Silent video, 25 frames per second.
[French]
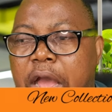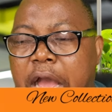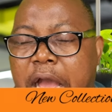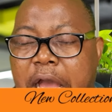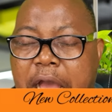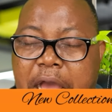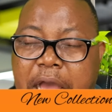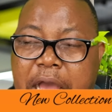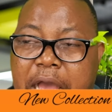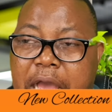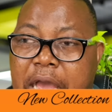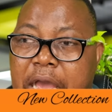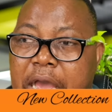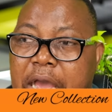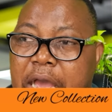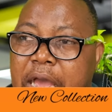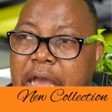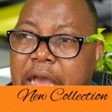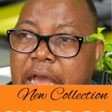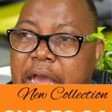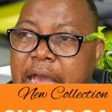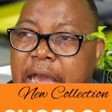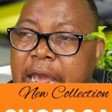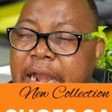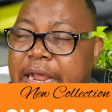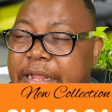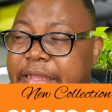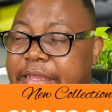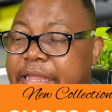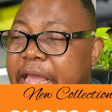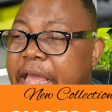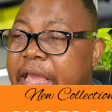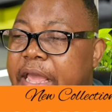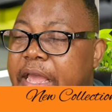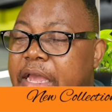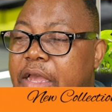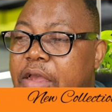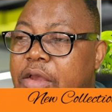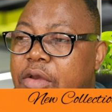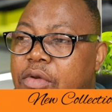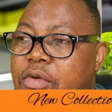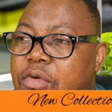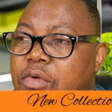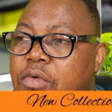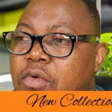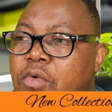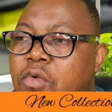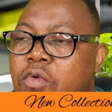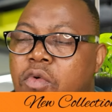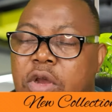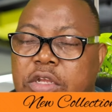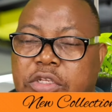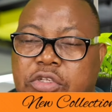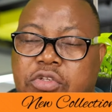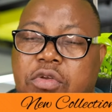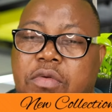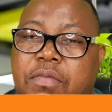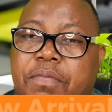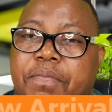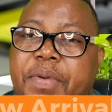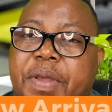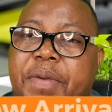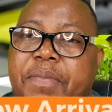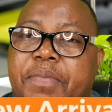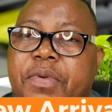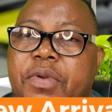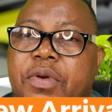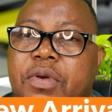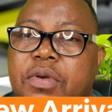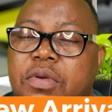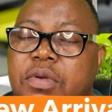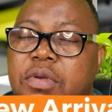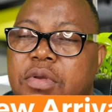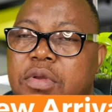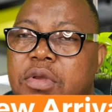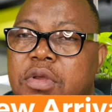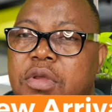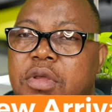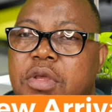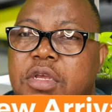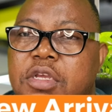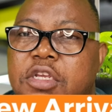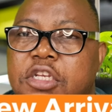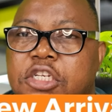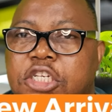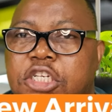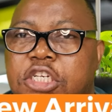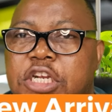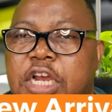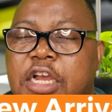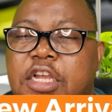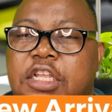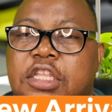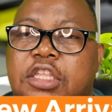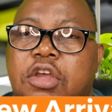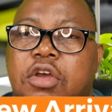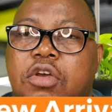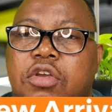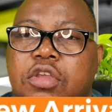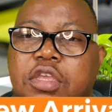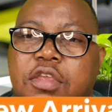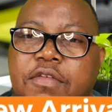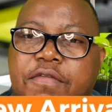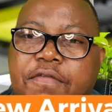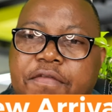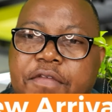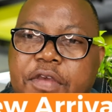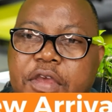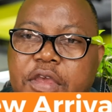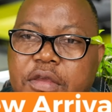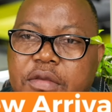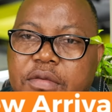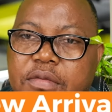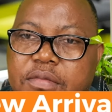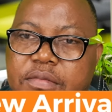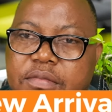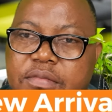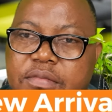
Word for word: à, la terre ou à son peuple chaque temps qu'il fait.